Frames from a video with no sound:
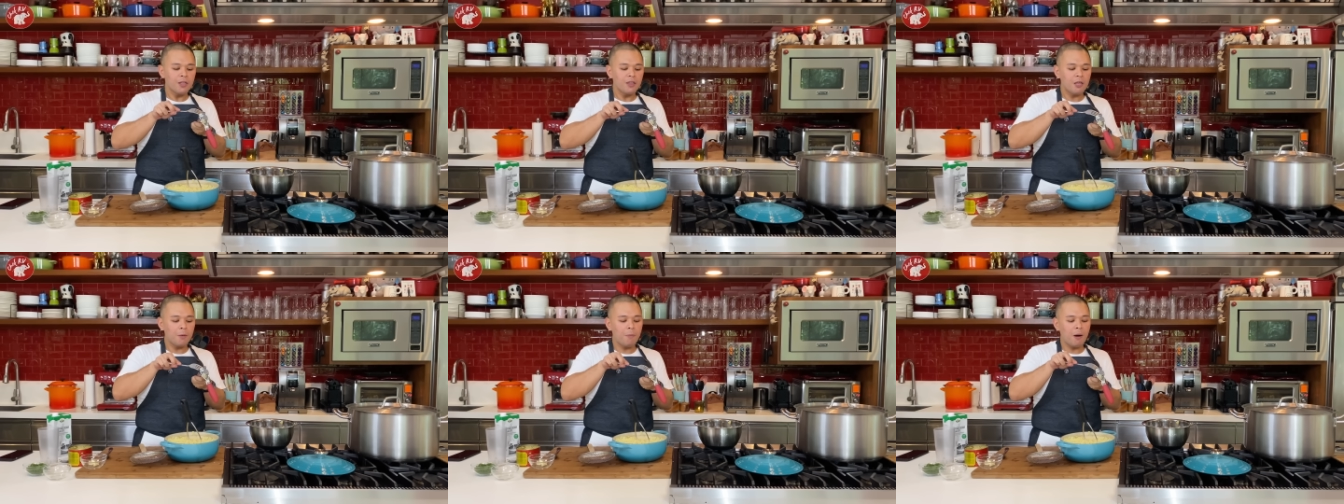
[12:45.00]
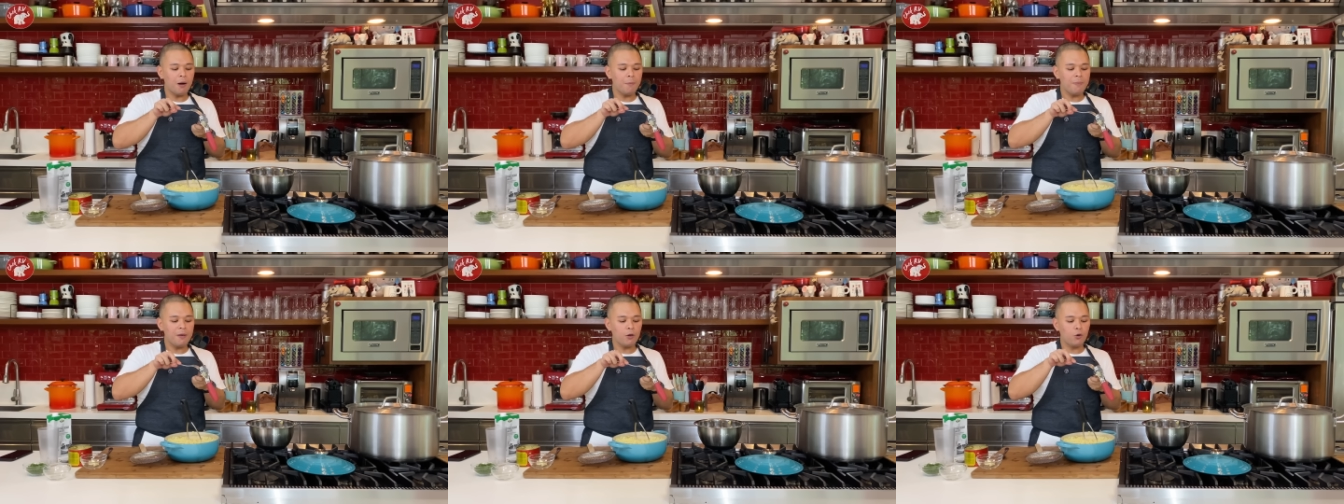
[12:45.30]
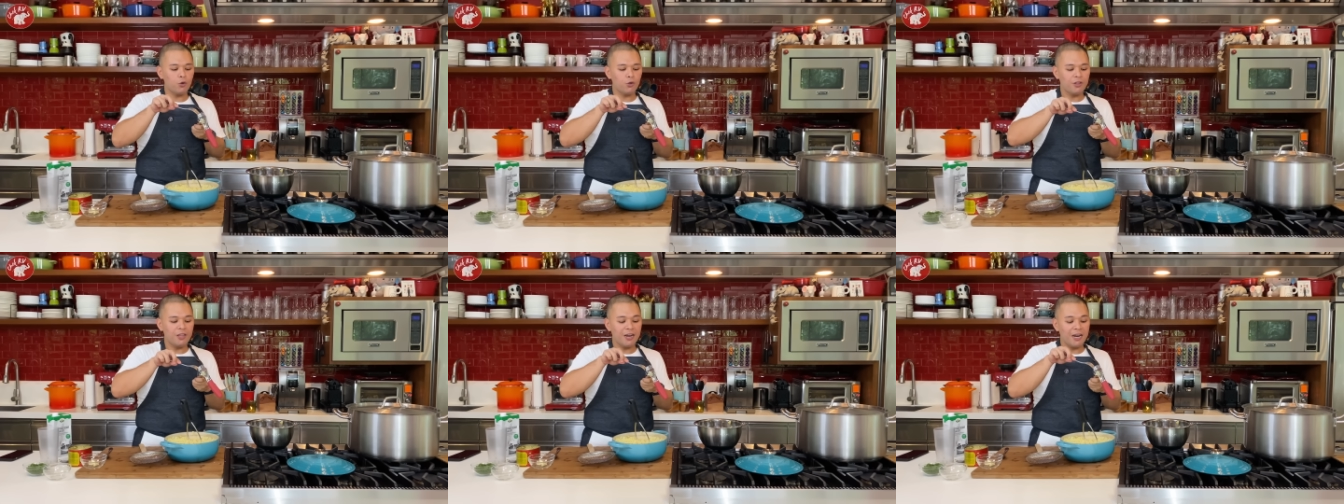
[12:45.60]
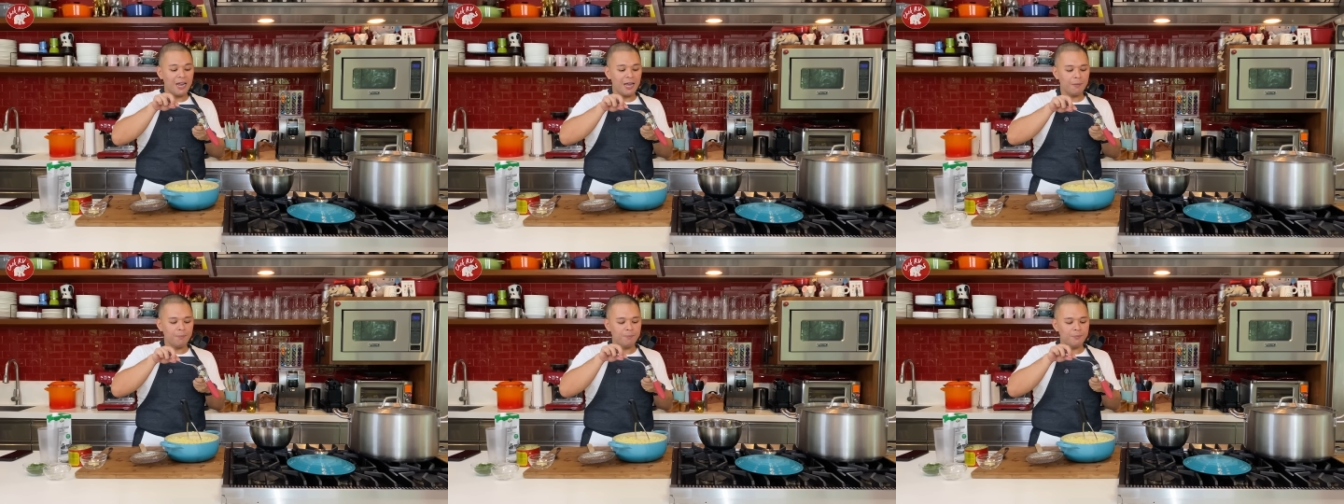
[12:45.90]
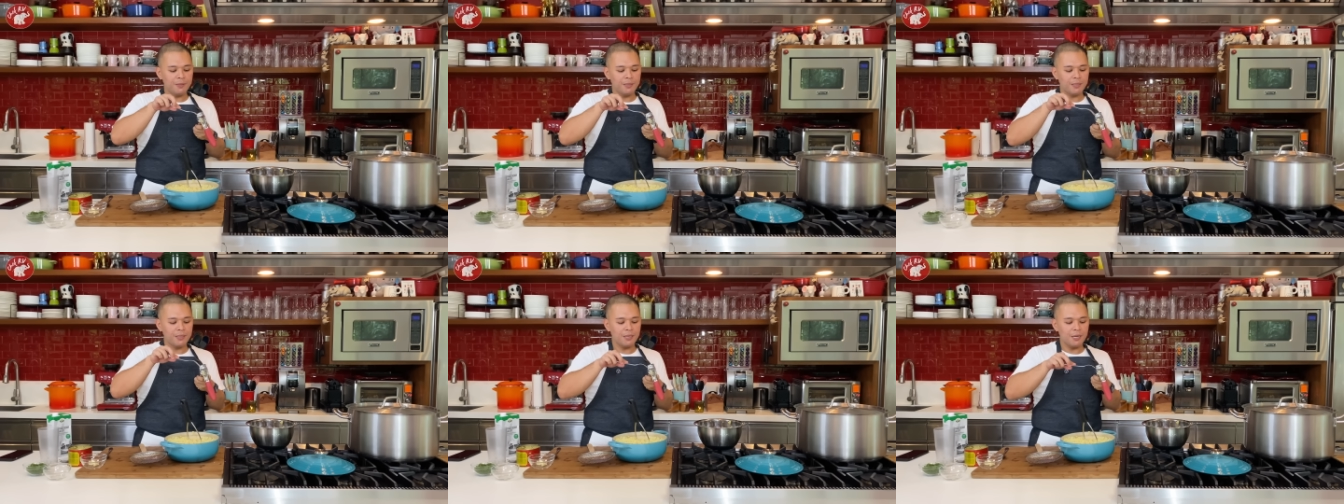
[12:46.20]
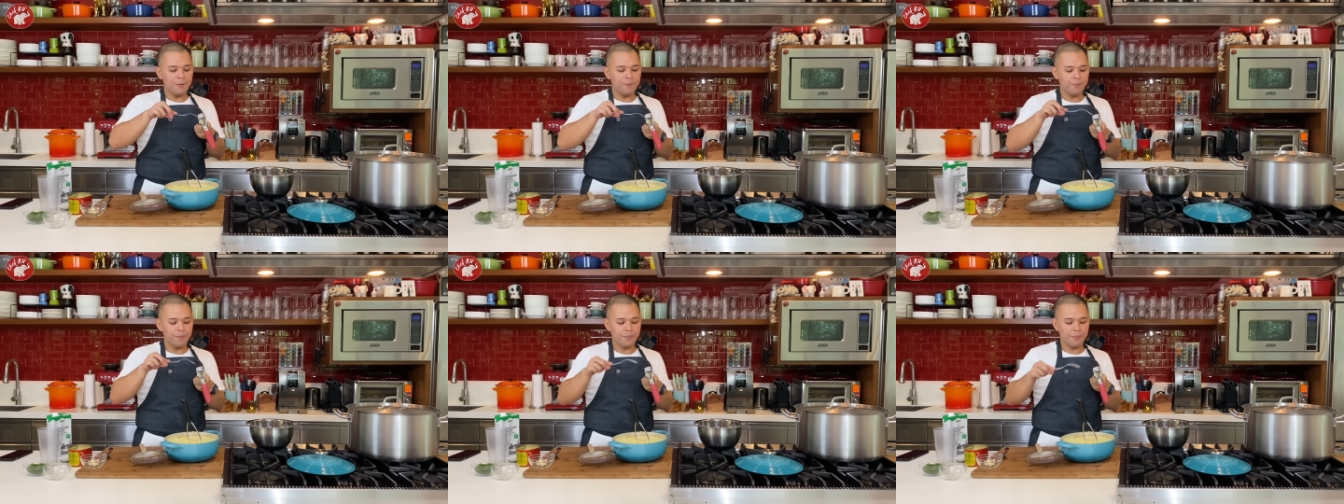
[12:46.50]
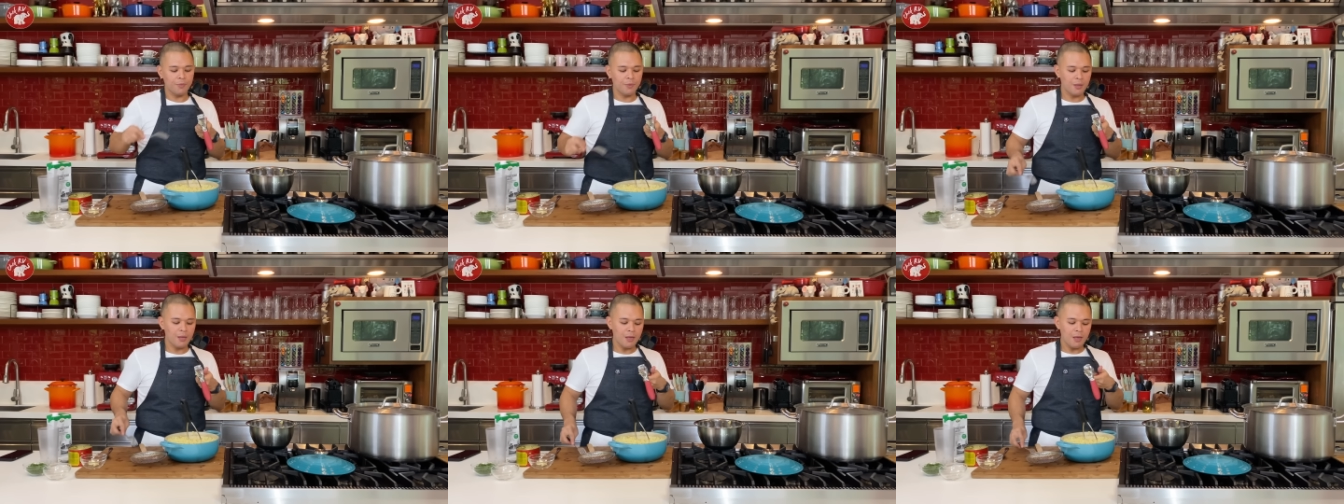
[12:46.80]
the barbecued ribs
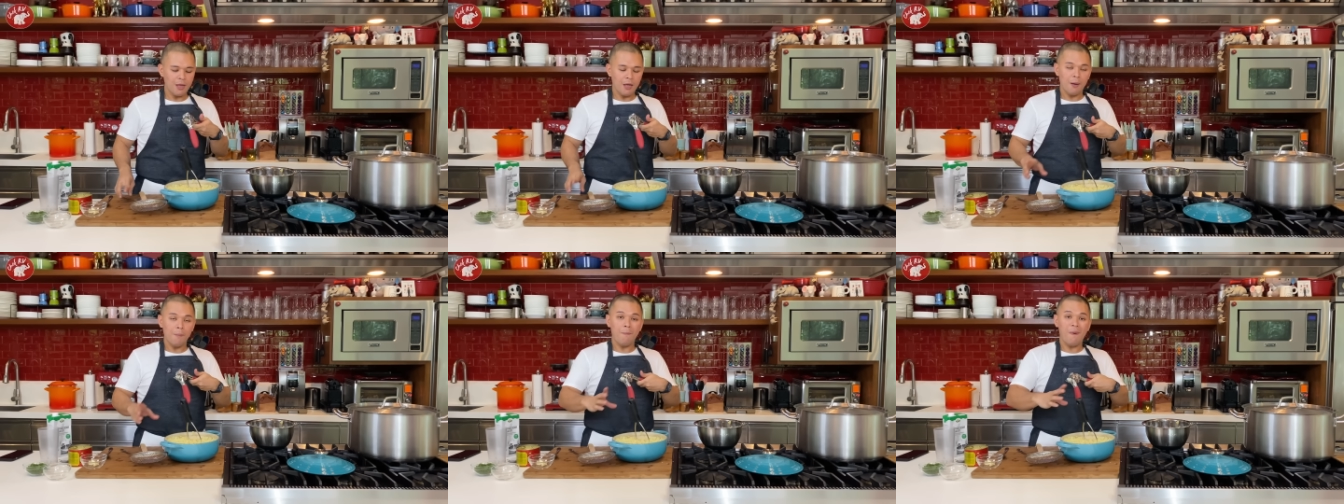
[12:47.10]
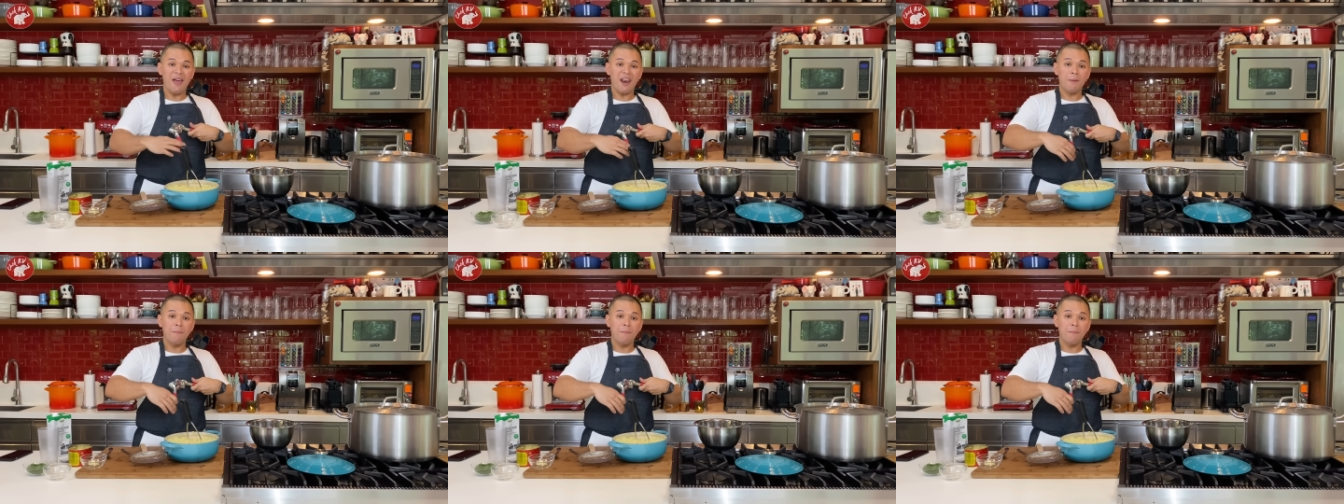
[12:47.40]
para